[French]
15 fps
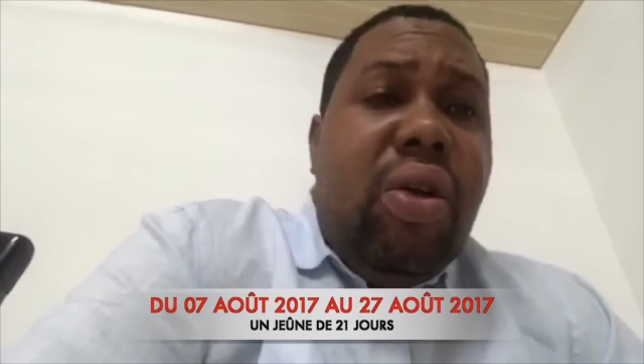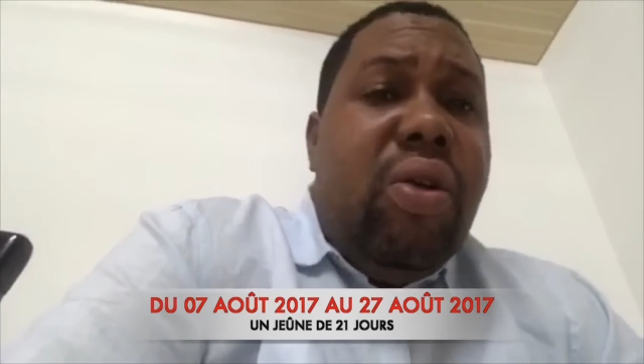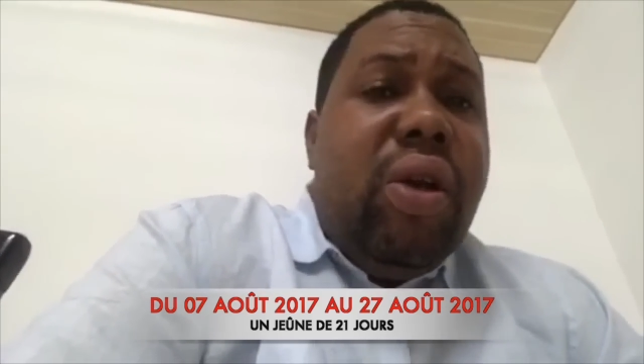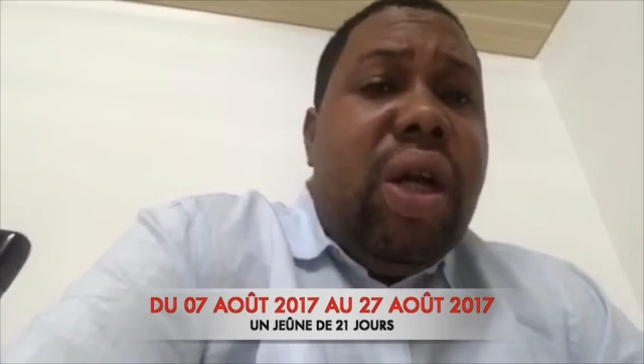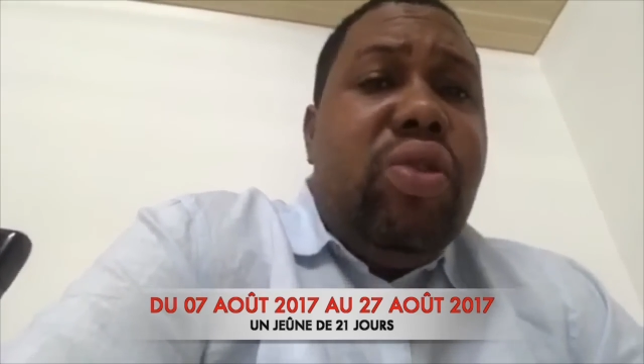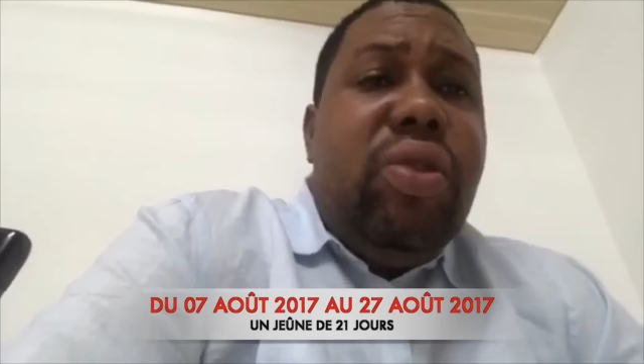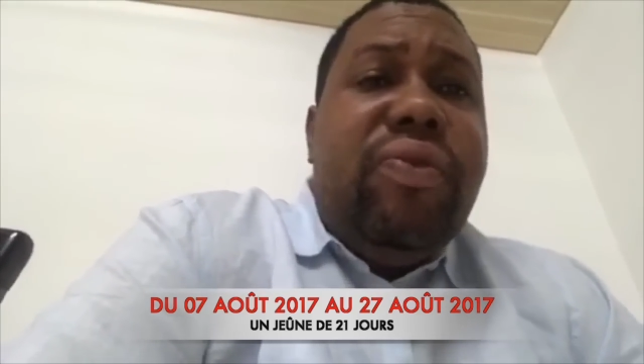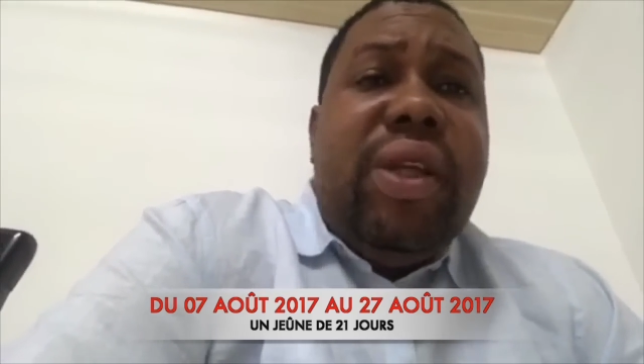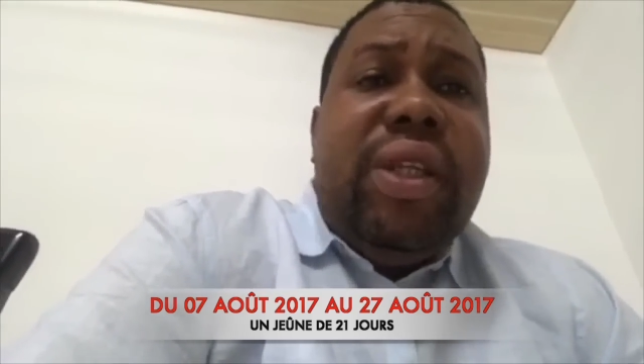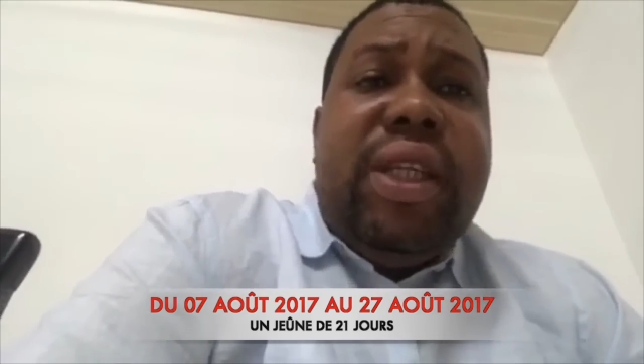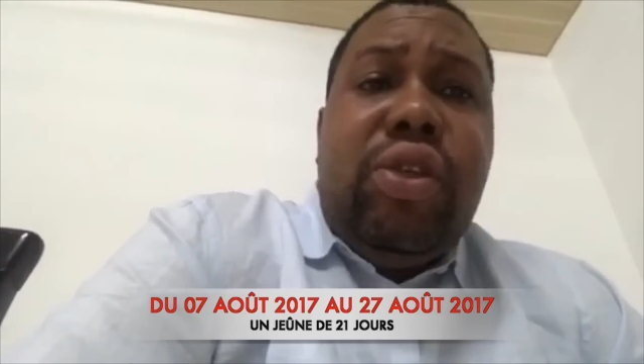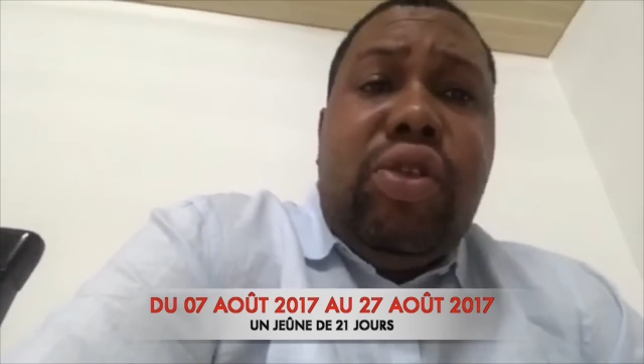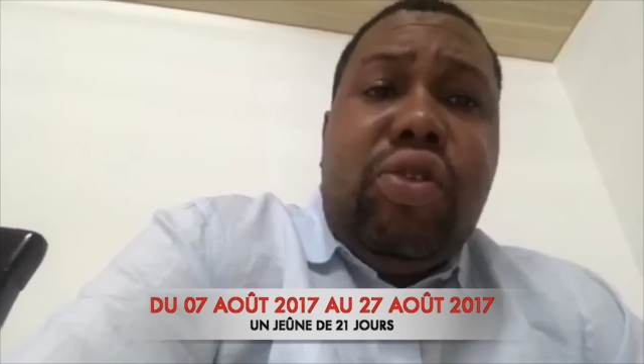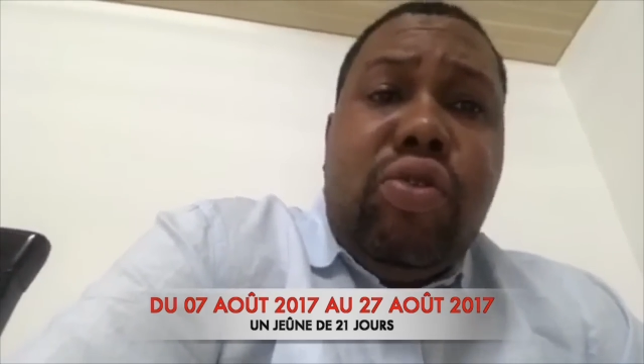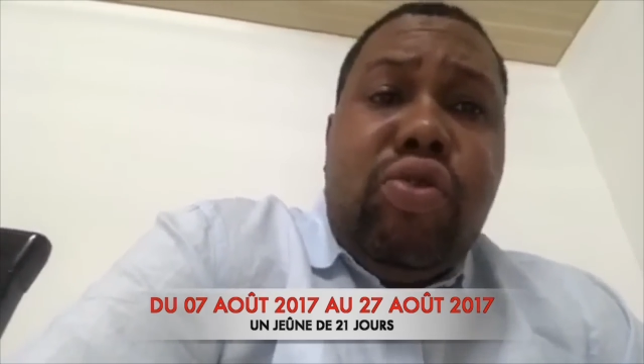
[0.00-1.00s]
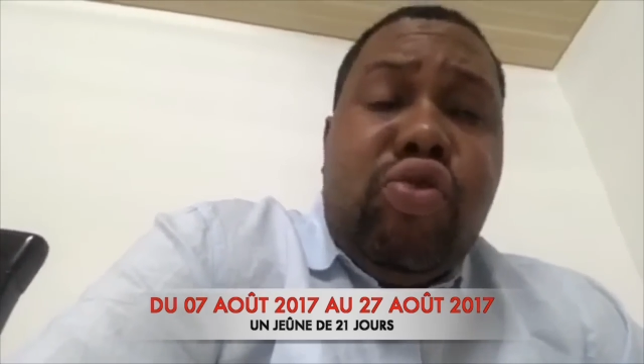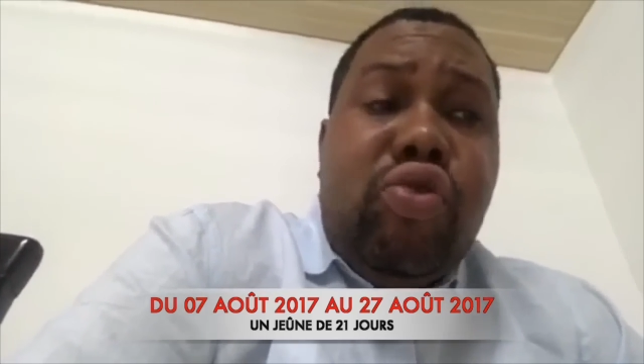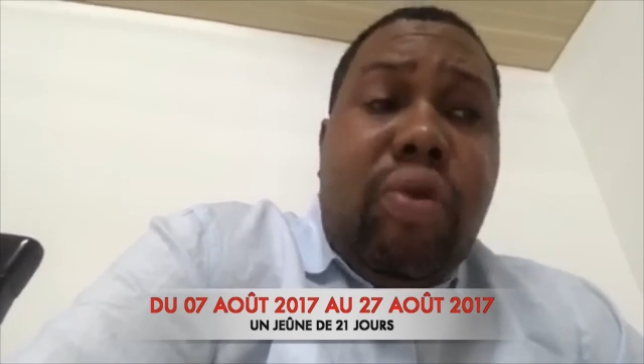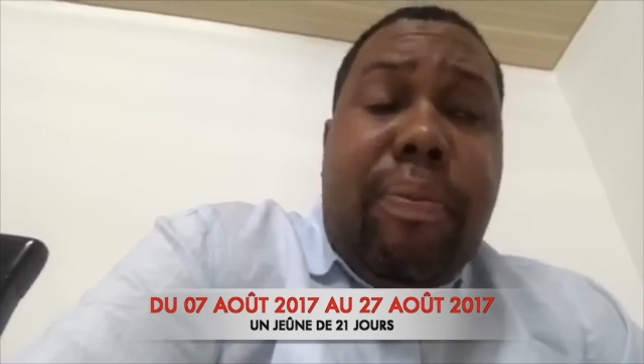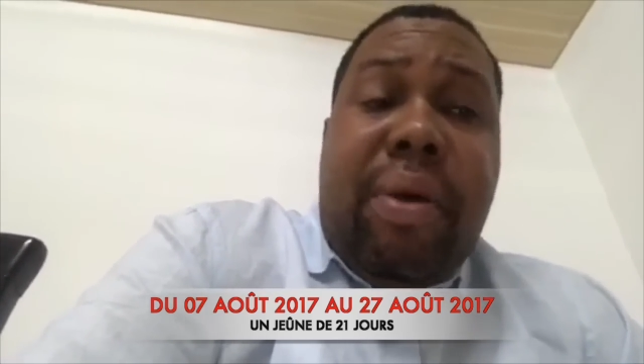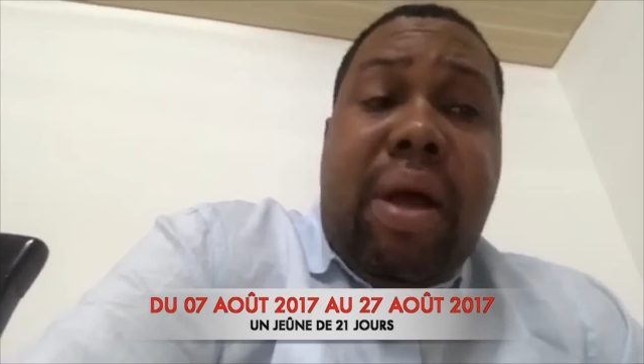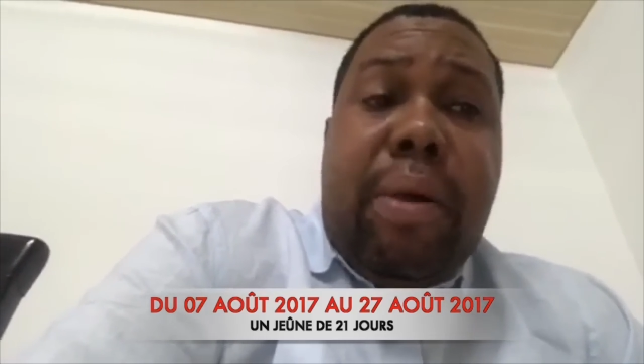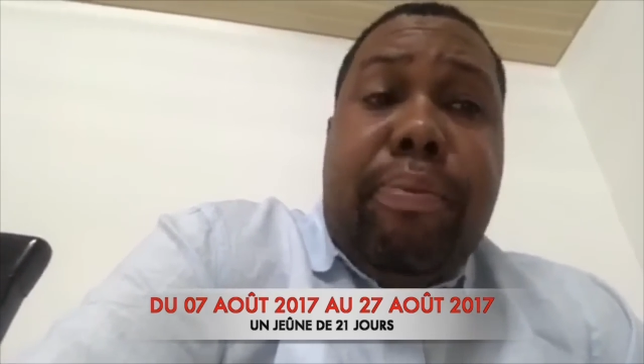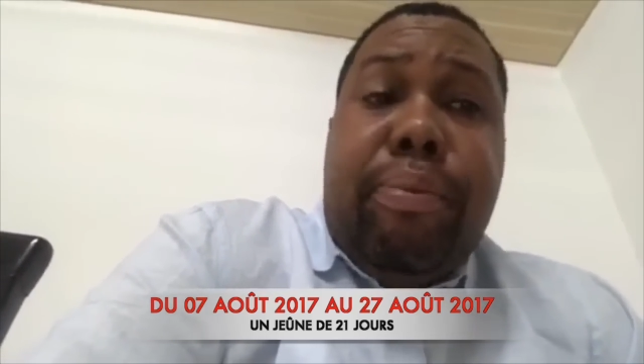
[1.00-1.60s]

On a dû faire des choses qui n'ont pas